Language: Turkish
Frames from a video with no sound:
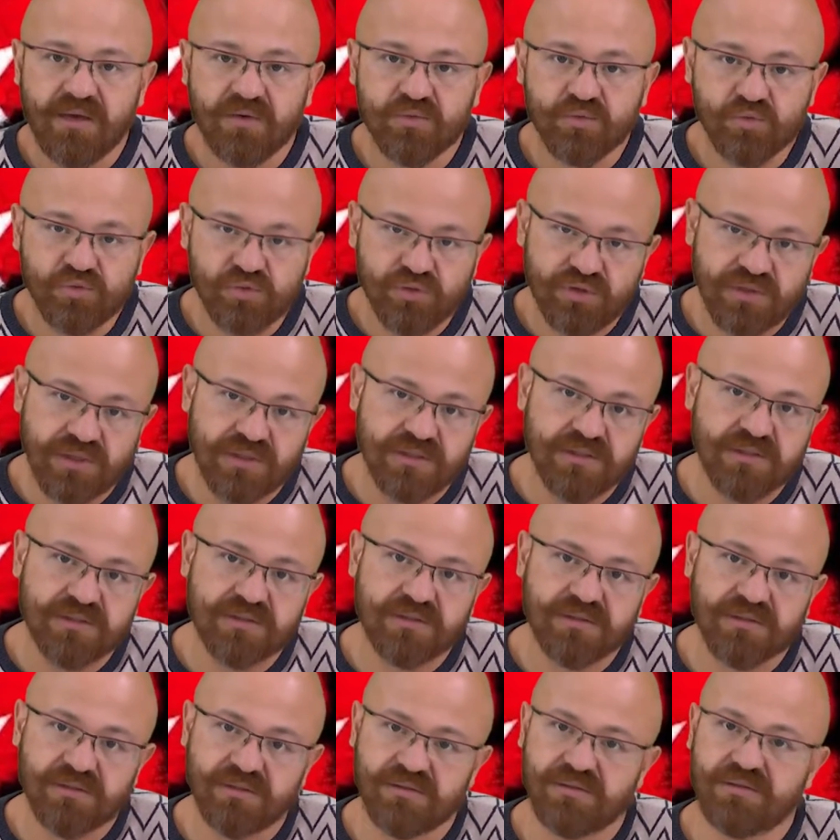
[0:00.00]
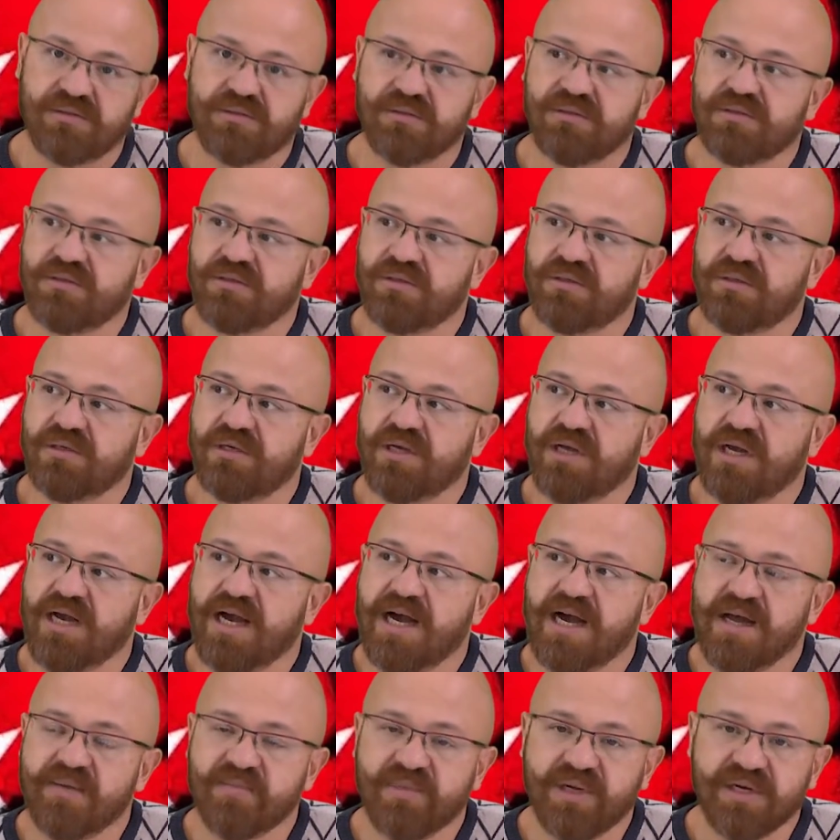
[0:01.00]
Rusya'nın
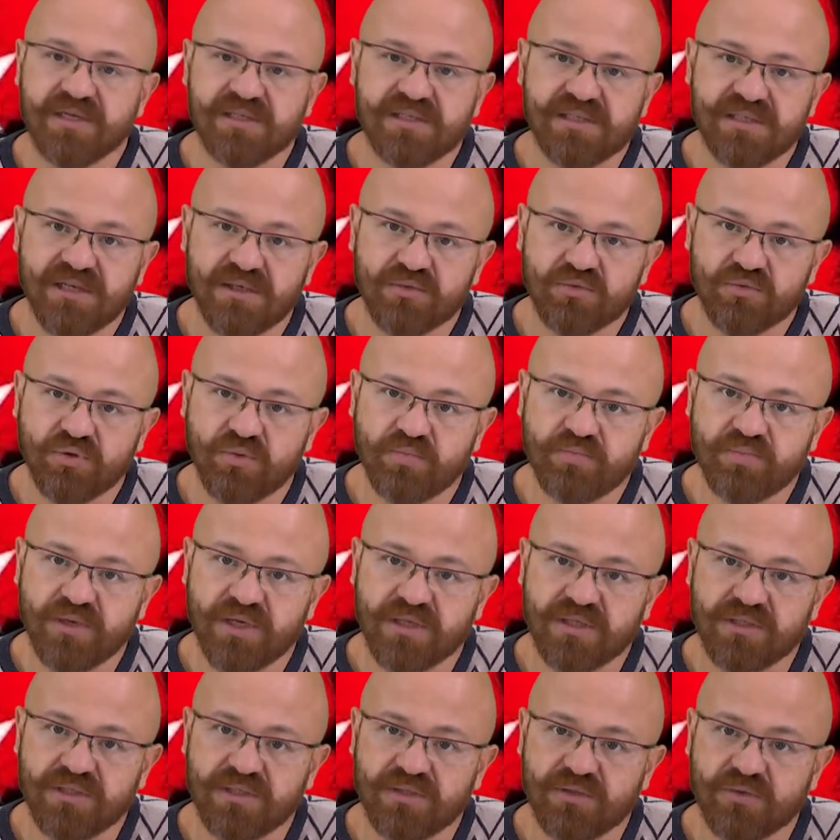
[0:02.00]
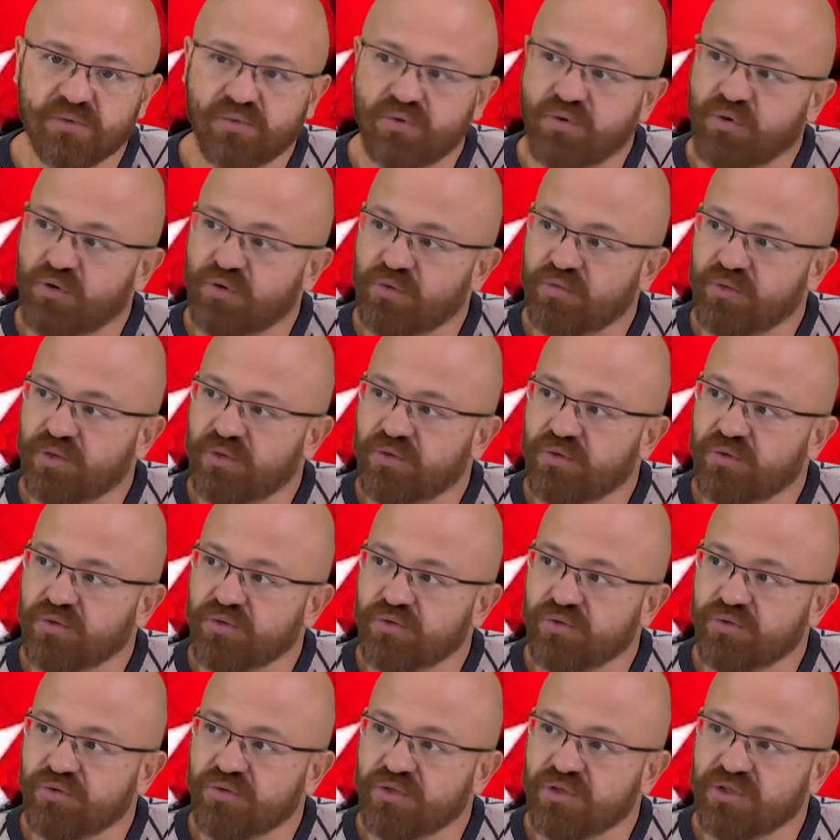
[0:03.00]
Ermenistan topraklarını koruma
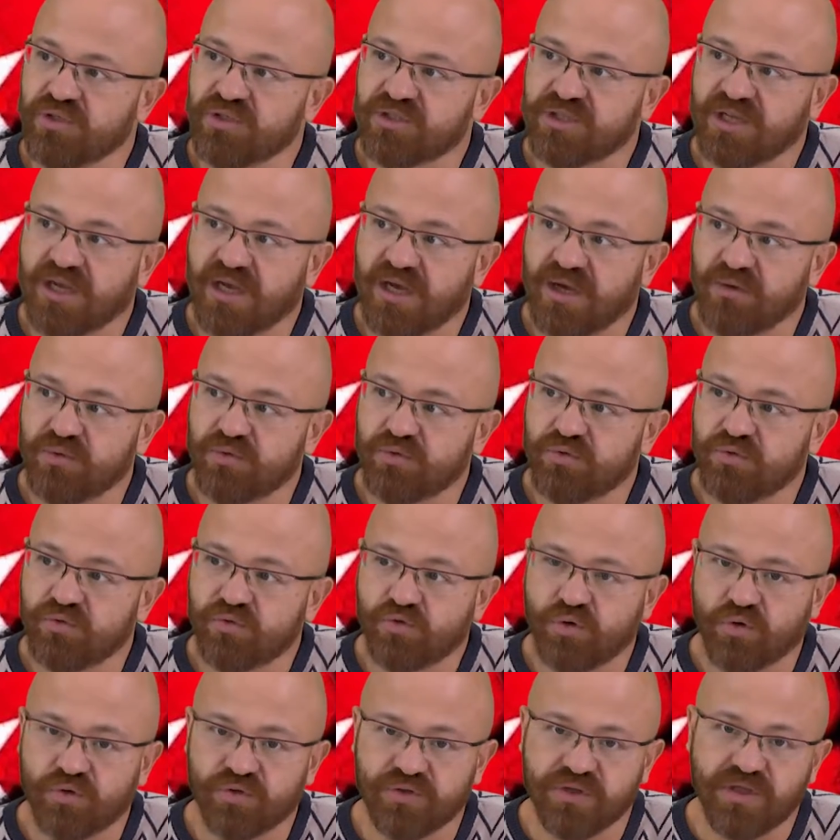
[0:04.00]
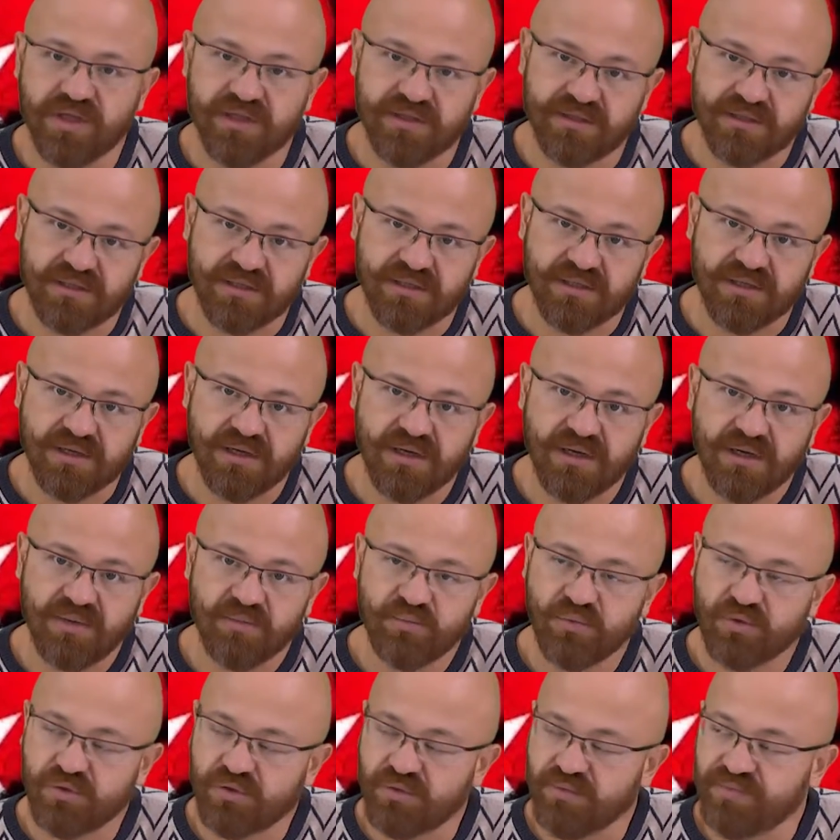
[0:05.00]
konusundaki taahhüdü çok nettir.
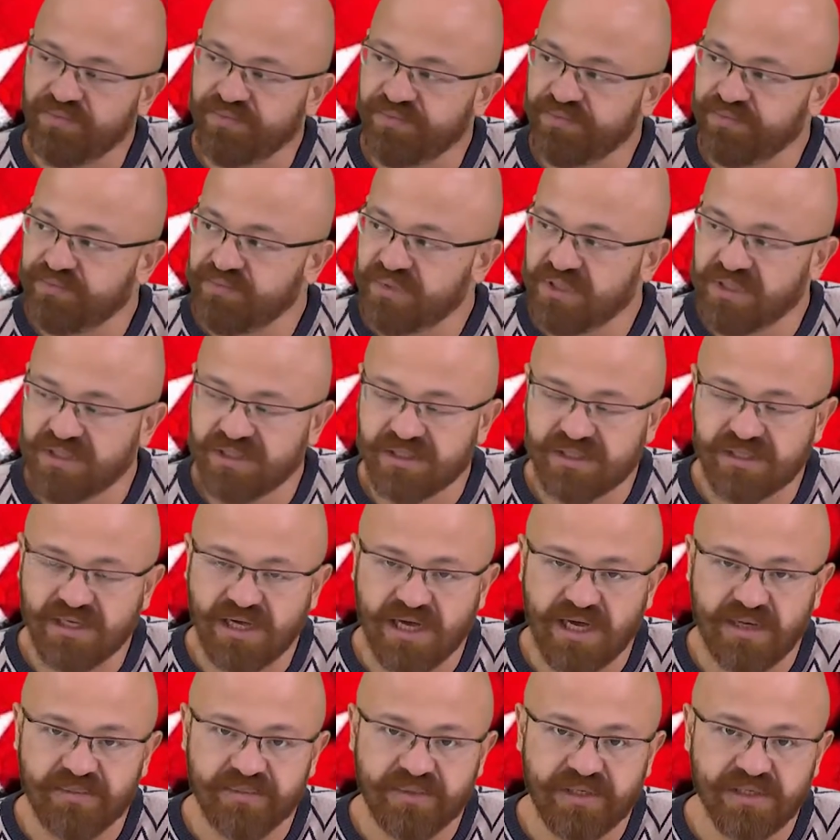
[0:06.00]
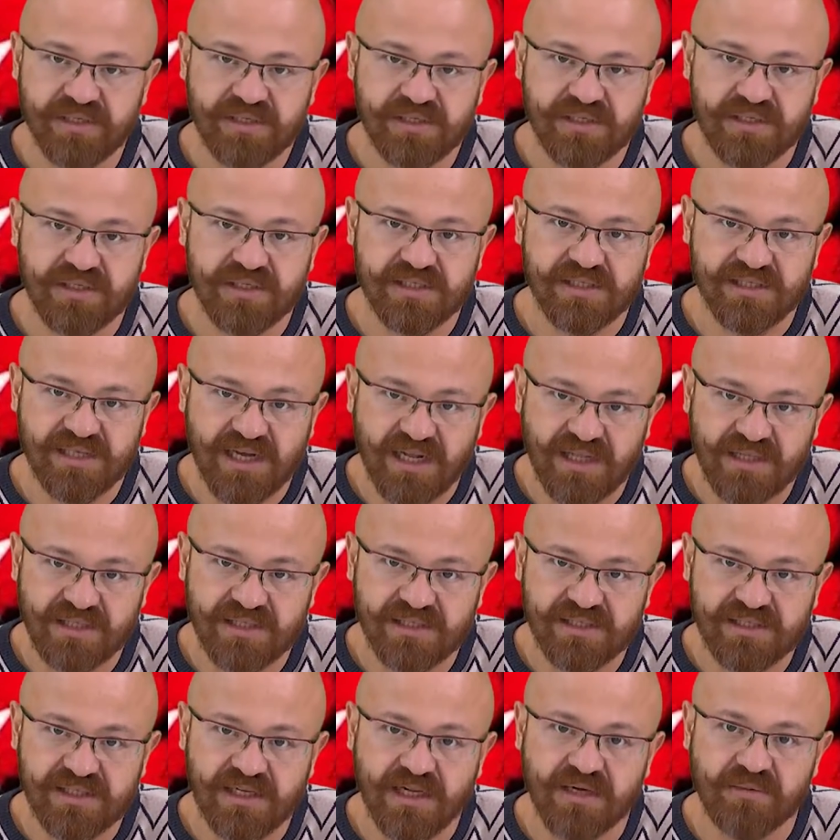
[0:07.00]
Bugün birisi Ermenistan'a
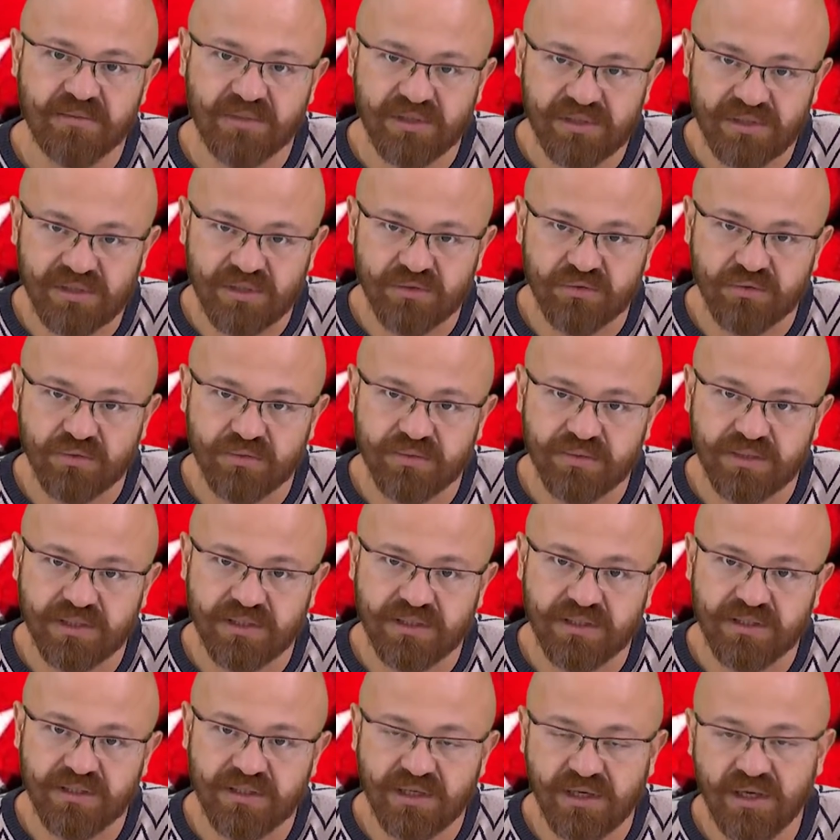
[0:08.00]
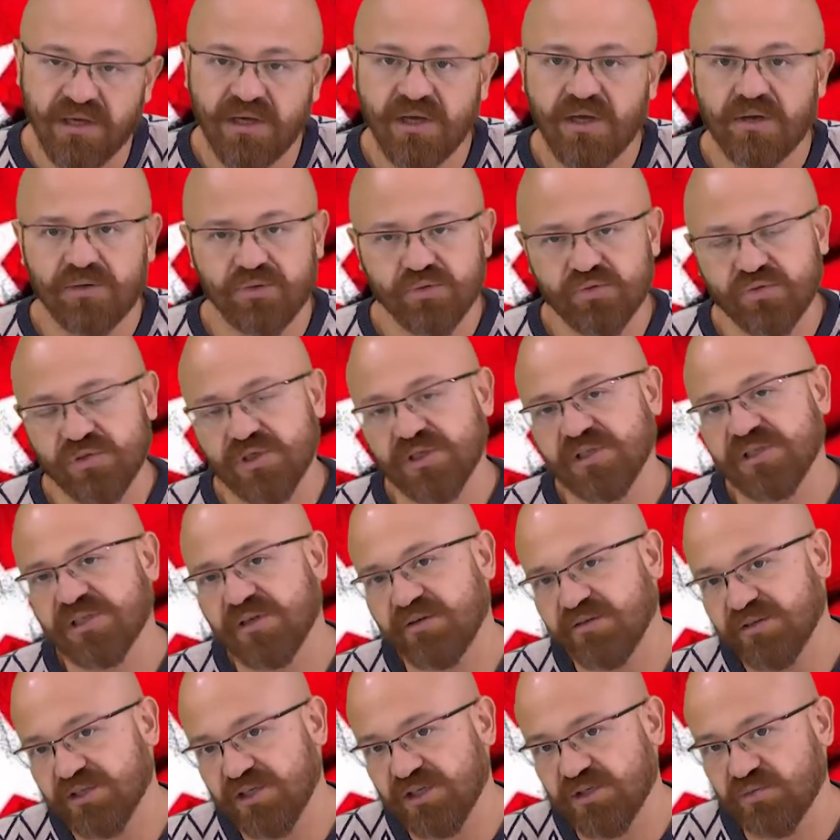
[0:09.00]
saldırsın Ermenistan topraklarına Rusya'ya
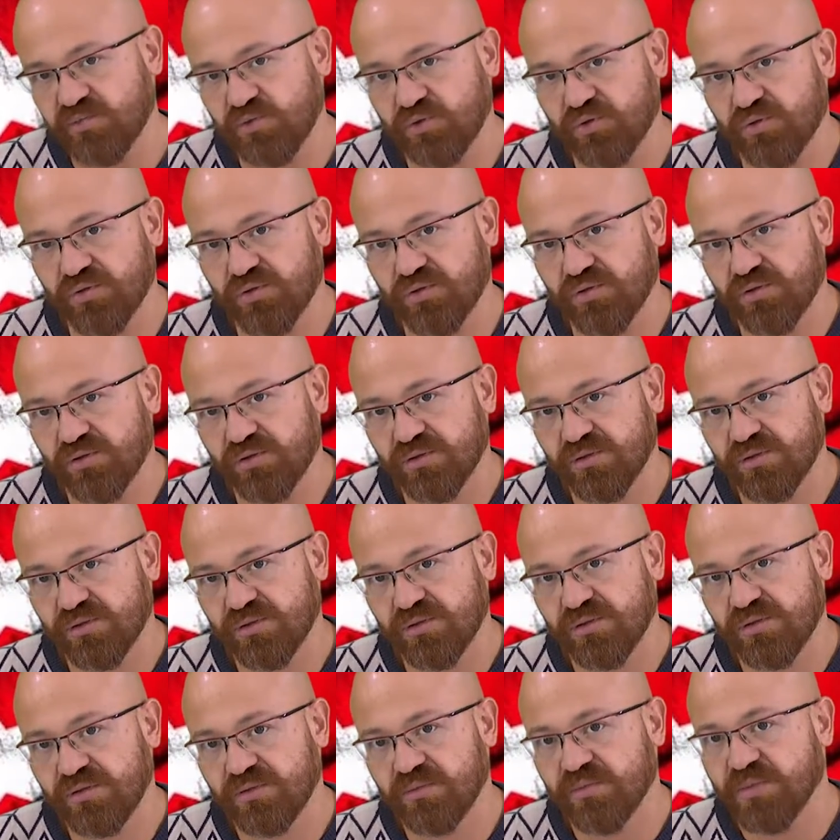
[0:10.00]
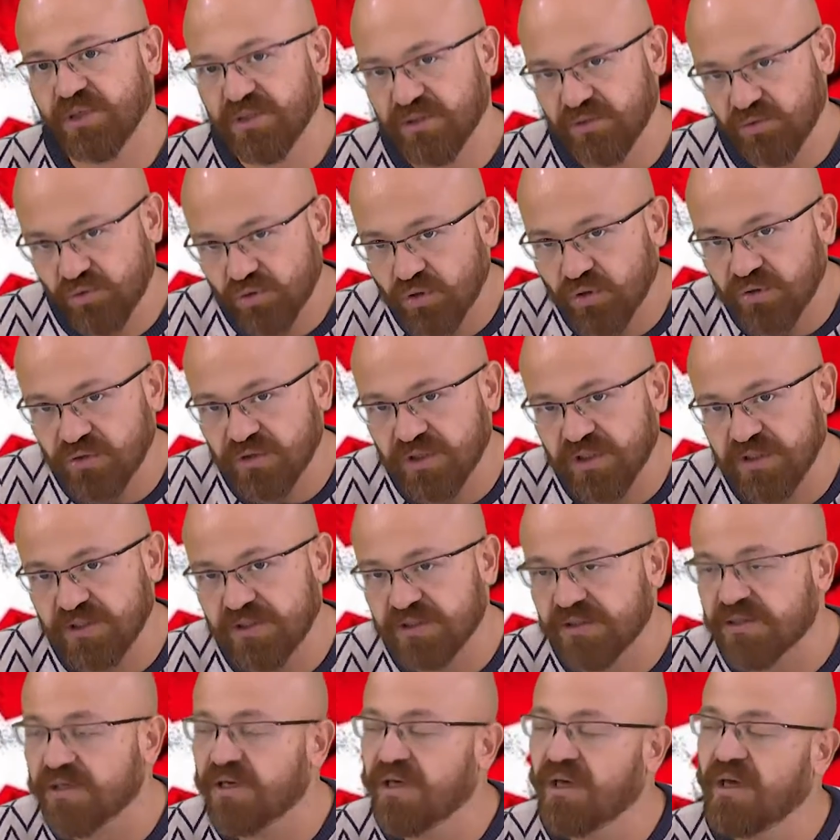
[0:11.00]
savaş açmış olur. Bakın çok
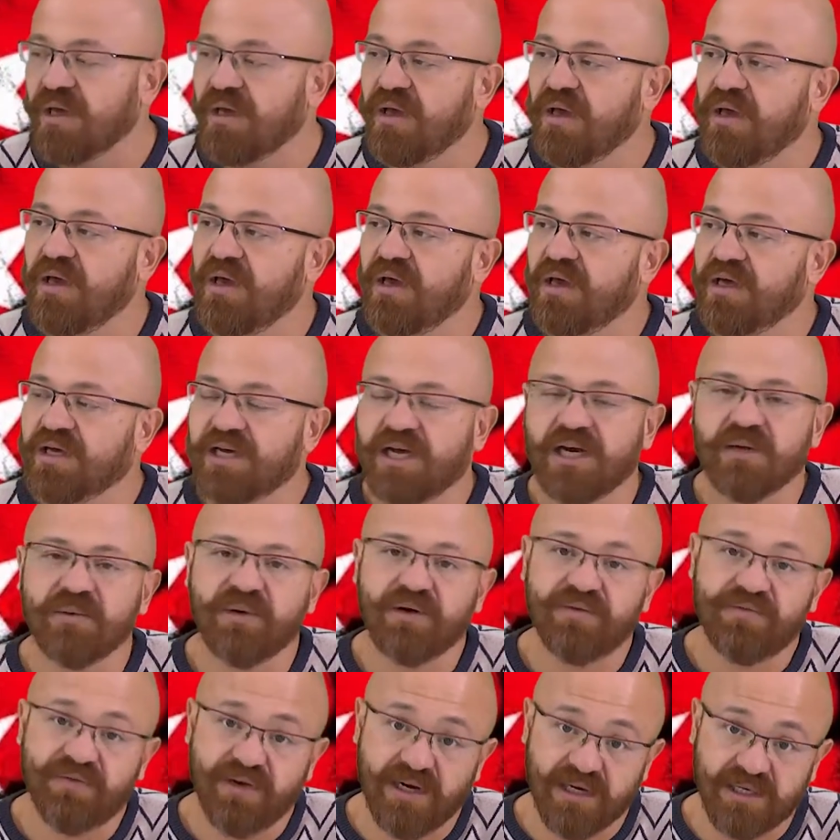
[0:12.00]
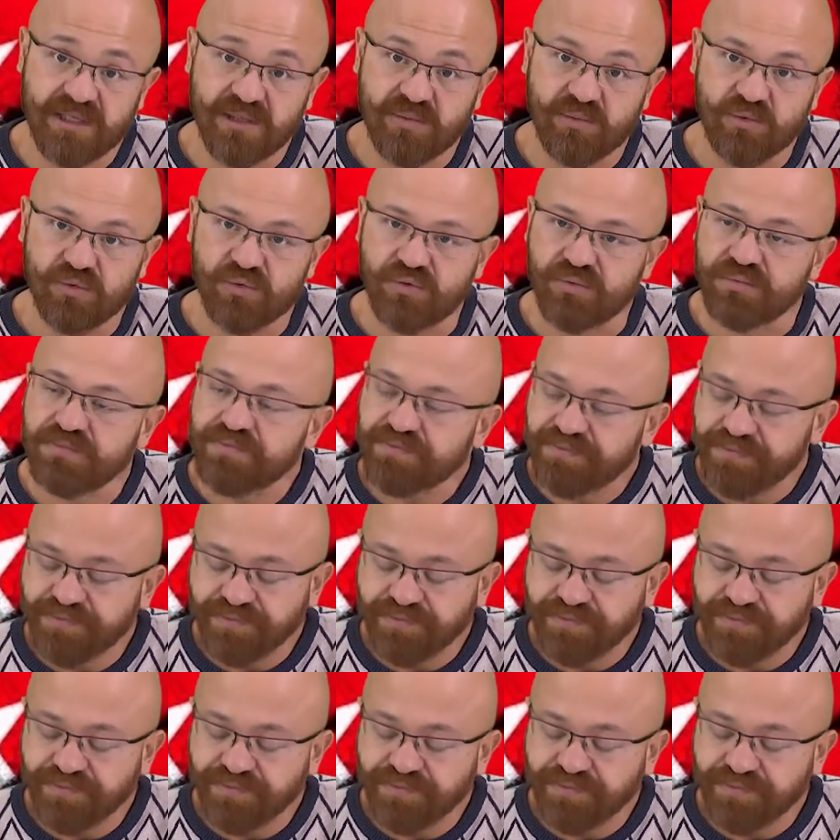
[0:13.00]
nettir. Karabağ farklı bir durum.